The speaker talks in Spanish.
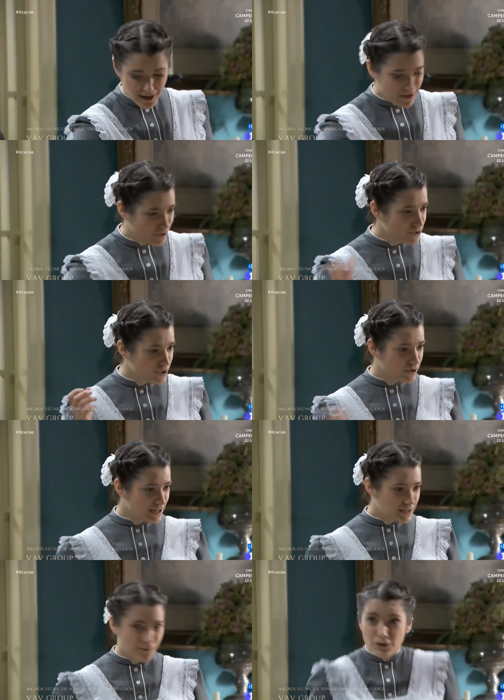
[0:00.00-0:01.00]
a que no,
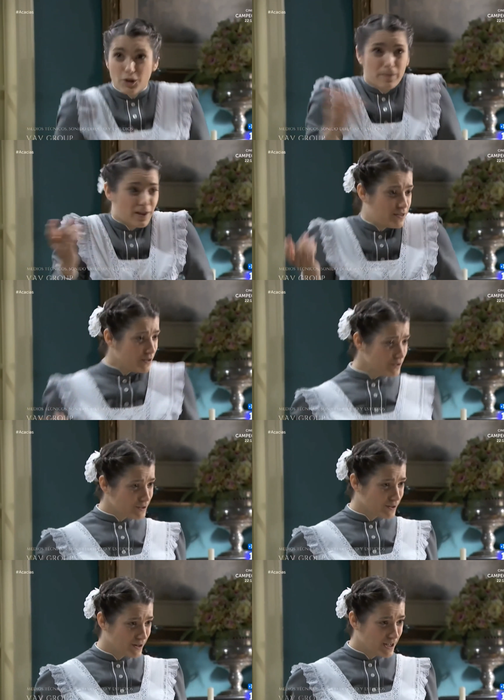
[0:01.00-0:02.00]
señora, si fue todo
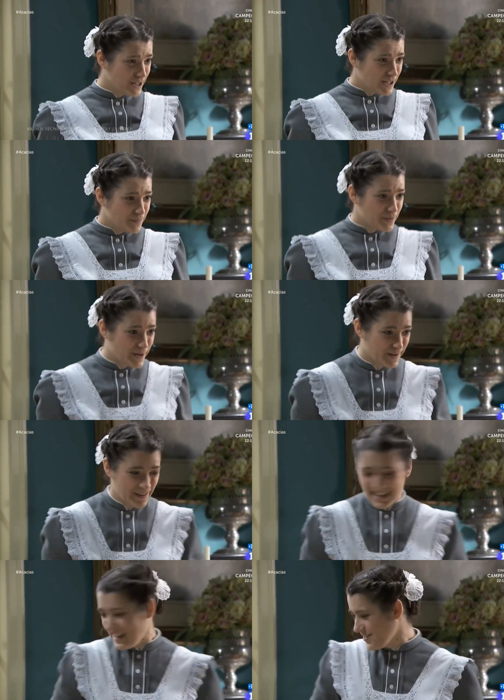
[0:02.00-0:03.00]
precioso. Bueno,
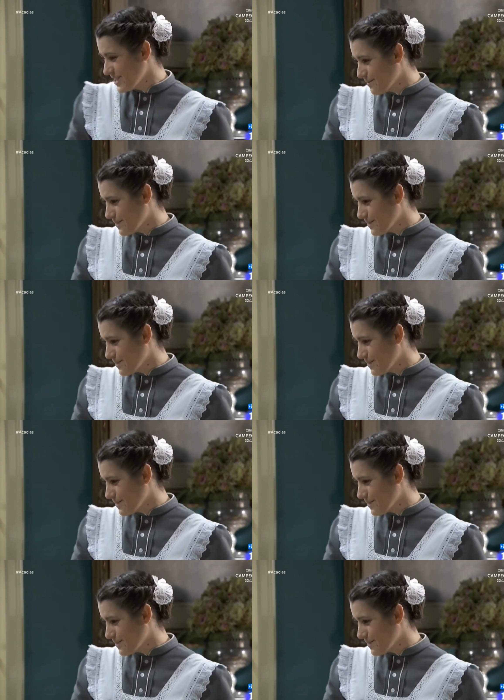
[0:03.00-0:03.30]
doña